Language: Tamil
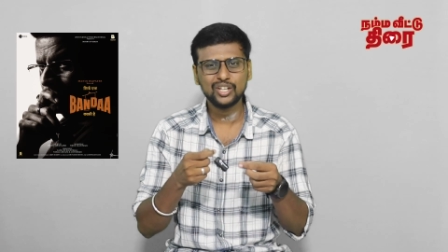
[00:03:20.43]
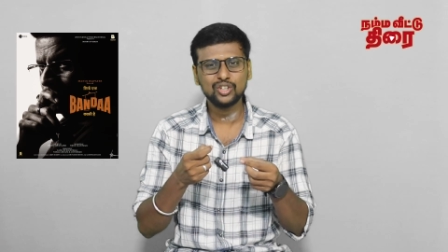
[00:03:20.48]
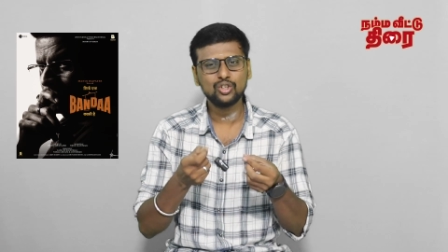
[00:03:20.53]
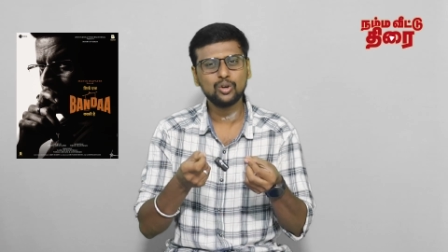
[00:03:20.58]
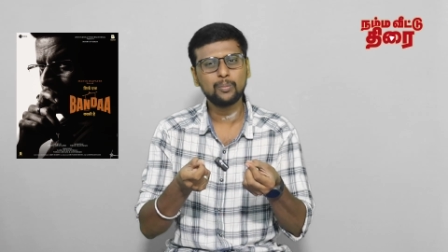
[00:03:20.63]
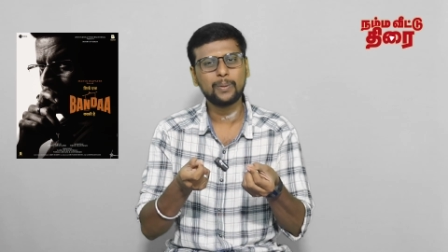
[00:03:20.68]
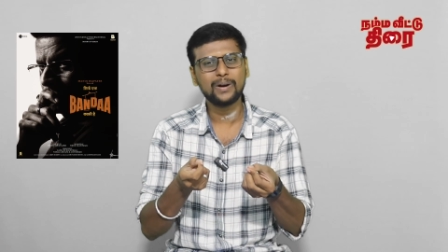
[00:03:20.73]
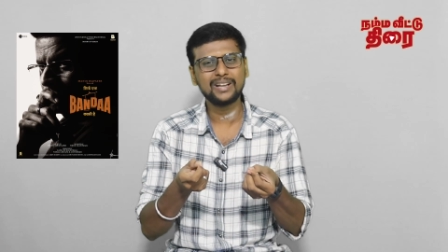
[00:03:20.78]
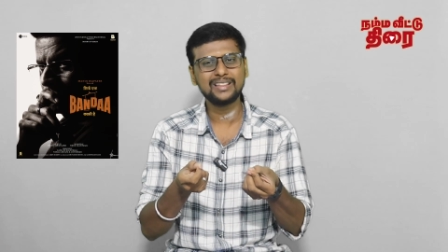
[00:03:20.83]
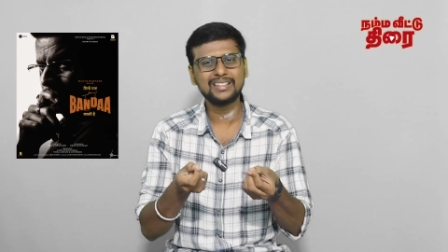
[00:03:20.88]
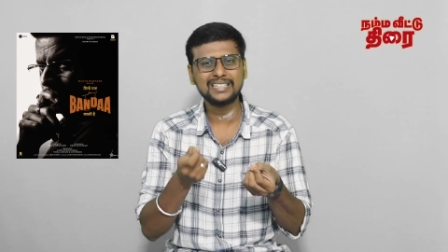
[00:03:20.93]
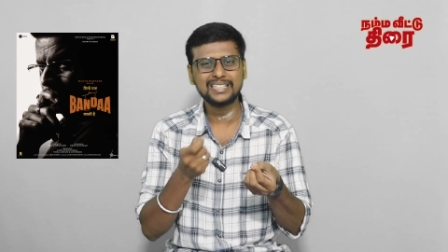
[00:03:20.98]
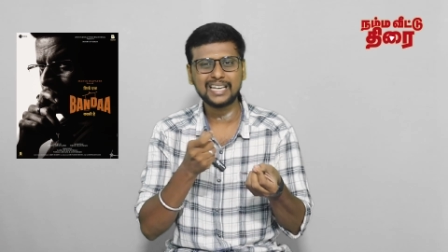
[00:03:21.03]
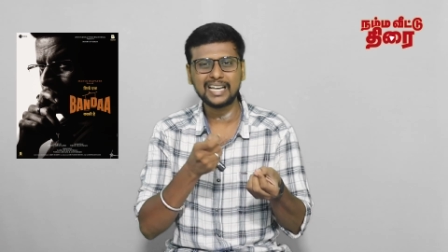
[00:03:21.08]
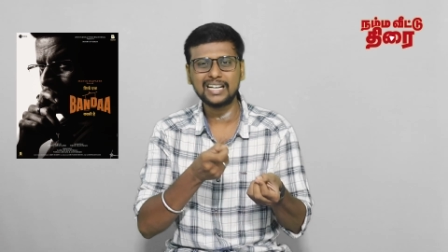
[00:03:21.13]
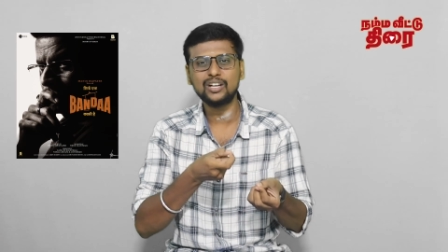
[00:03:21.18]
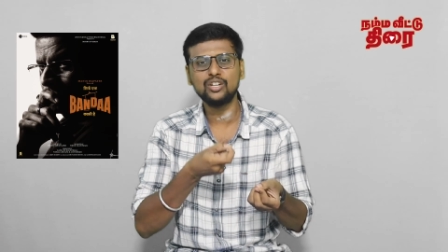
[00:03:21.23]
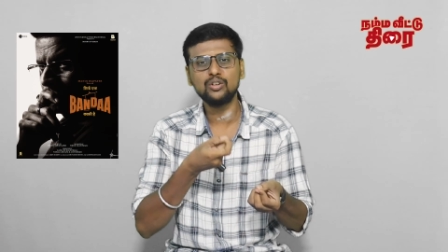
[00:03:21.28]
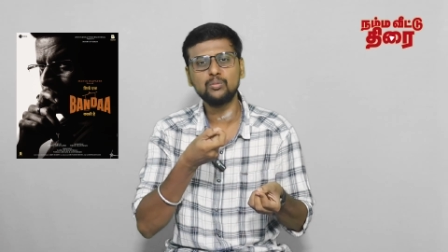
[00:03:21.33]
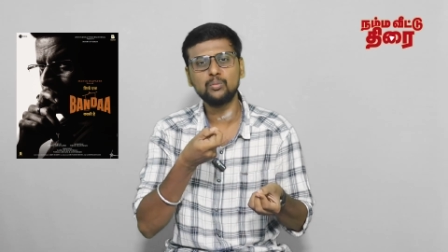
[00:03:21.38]
ஏதோ படத்தை
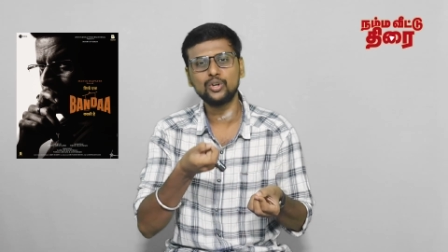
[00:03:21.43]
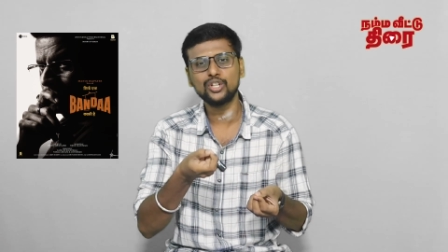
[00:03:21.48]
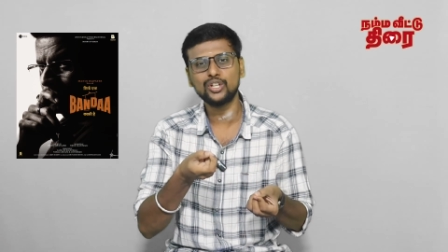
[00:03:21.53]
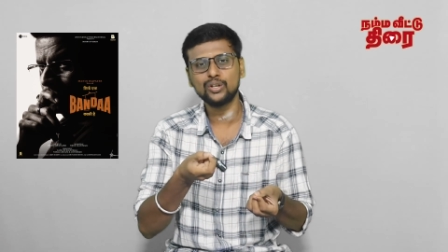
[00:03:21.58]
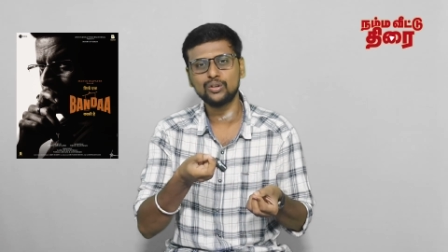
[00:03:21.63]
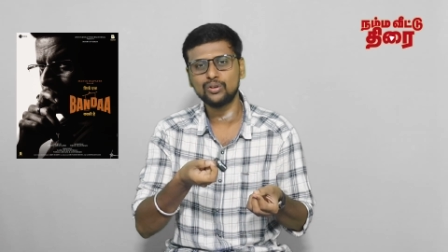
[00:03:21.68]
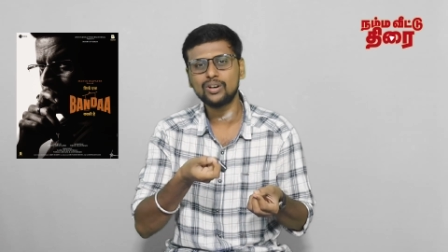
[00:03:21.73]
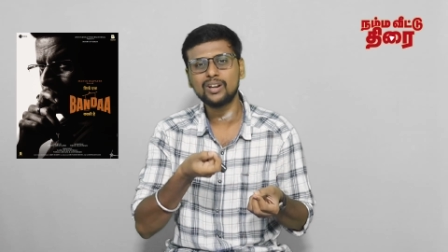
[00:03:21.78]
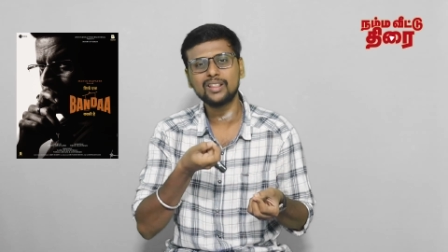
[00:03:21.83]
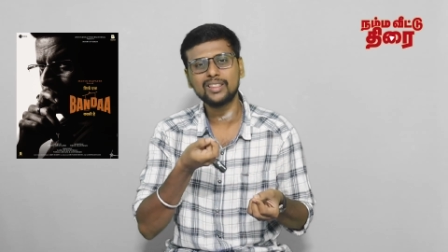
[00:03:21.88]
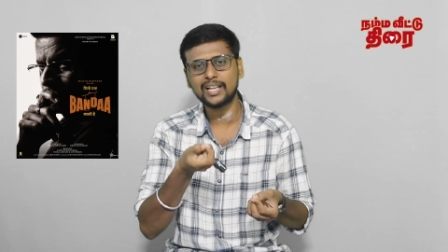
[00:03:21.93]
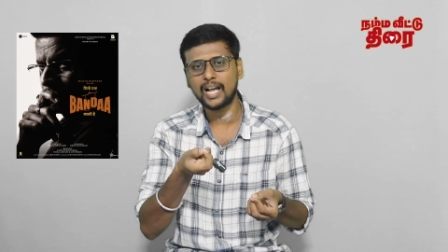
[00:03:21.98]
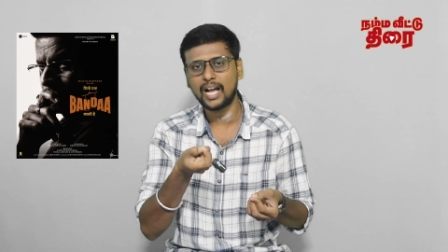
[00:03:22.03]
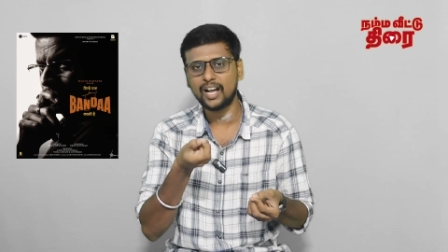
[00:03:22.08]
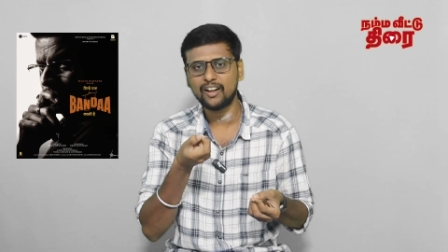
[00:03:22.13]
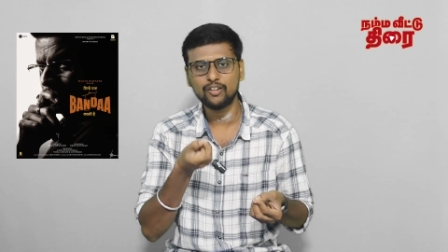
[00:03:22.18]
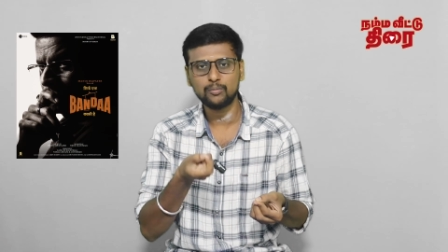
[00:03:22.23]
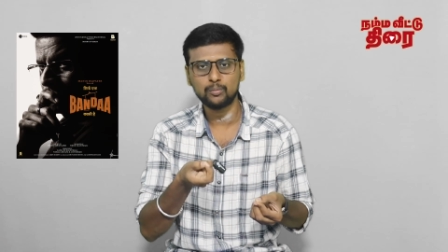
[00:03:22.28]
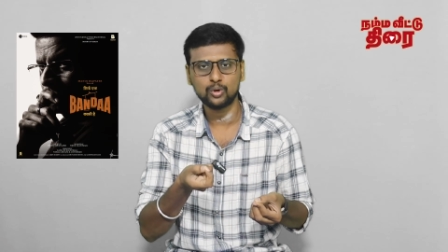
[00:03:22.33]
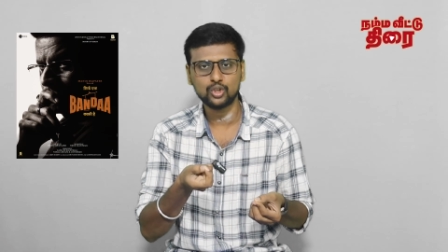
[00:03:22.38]
டக்குன்னு
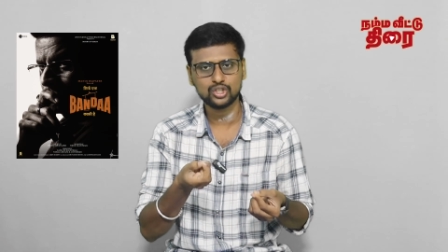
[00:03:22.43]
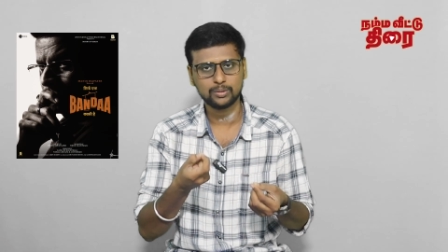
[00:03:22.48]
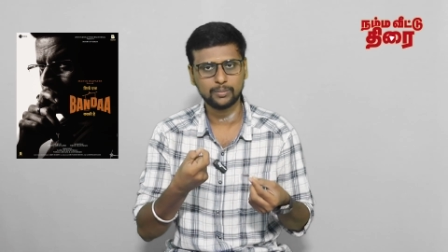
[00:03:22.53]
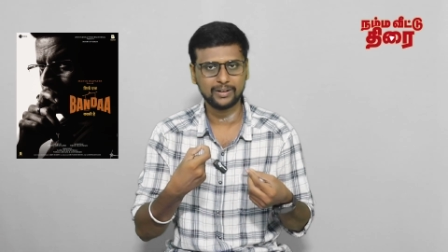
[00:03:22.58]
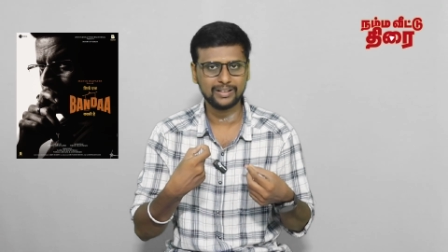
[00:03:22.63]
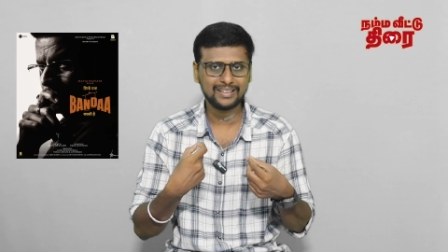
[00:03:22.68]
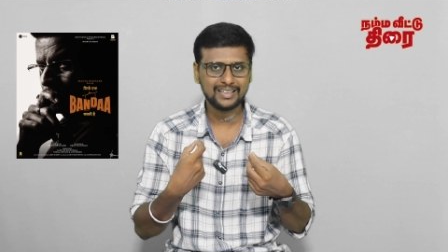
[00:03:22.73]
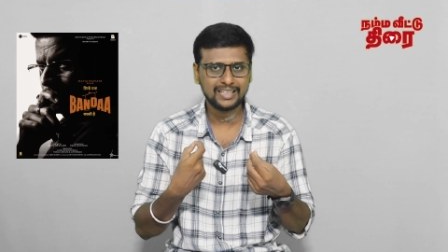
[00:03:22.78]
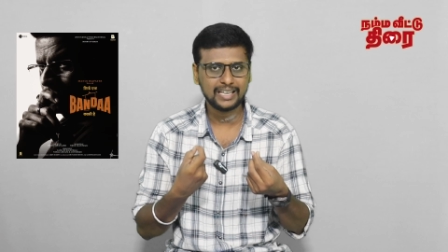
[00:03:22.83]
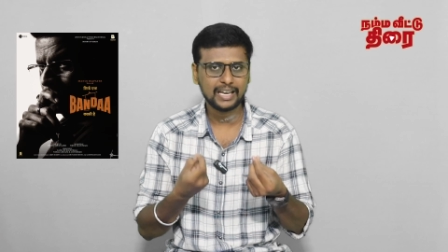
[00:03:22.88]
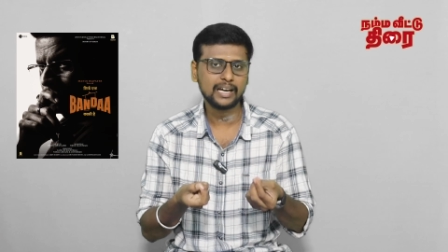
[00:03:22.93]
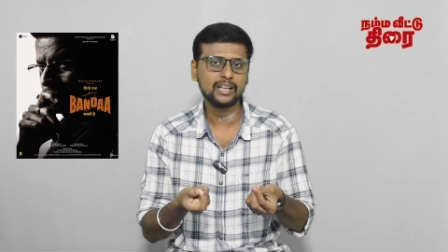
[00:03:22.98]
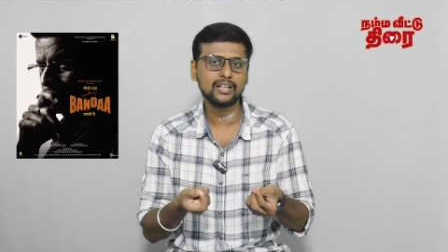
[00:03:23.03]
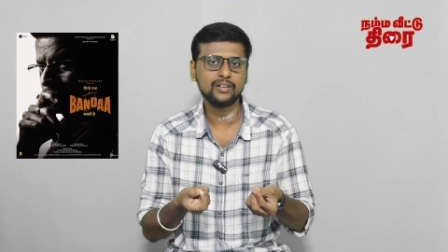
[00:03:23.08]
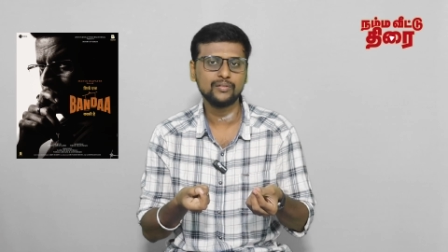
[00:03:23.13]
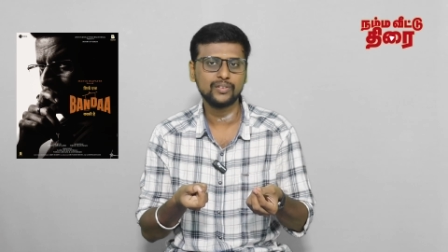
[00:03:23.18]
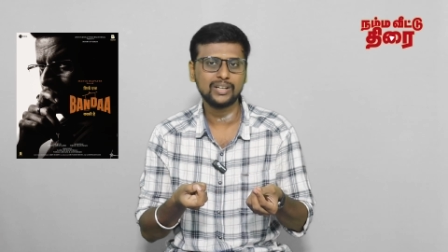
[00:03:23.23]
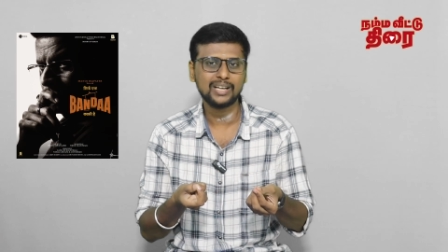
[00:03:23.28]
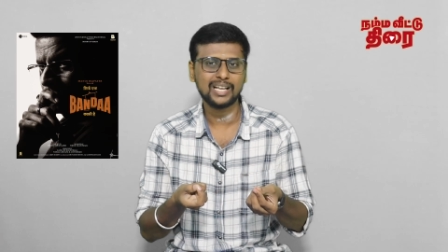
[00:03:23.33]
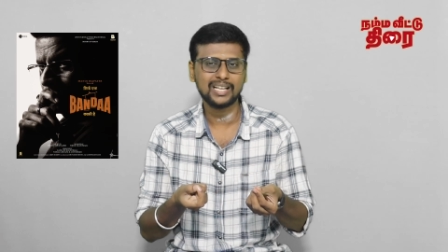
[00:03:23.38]
முடிக்கணுன்றதுக்காகவே முடிச்ச மாதிரி
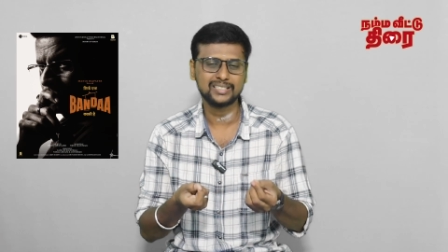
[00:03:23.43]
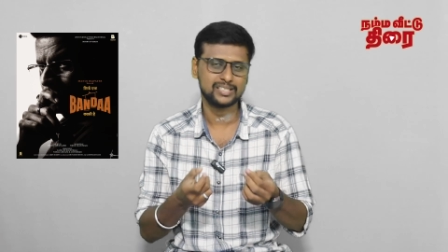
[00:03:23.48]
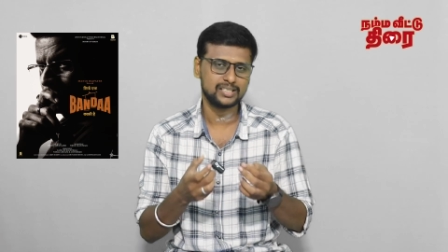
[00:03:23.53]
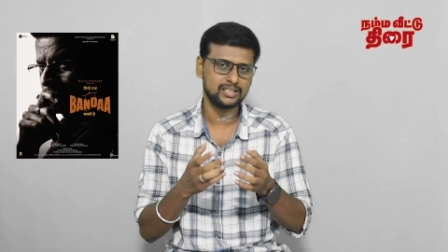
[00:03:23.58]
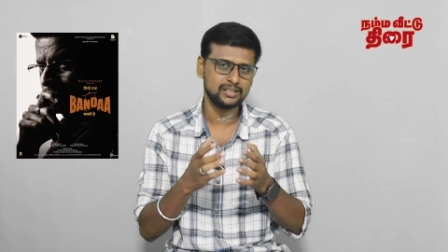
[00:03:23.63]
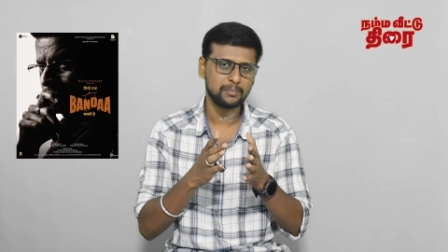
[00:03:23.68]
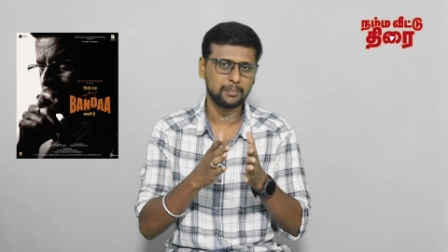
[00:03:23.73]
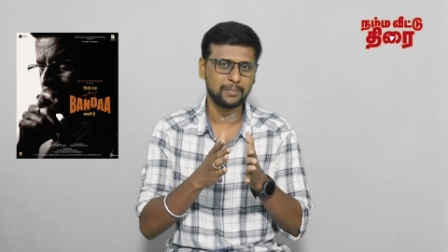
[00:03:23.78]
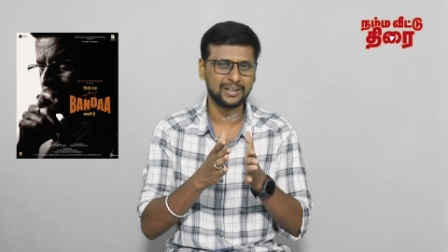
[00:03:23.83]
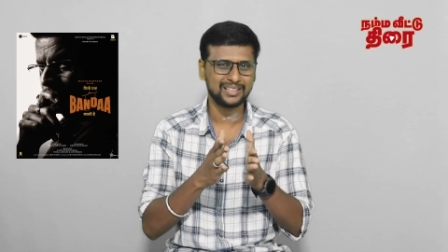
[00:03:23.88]
எனக்கு ஃபீல் ஆச்சு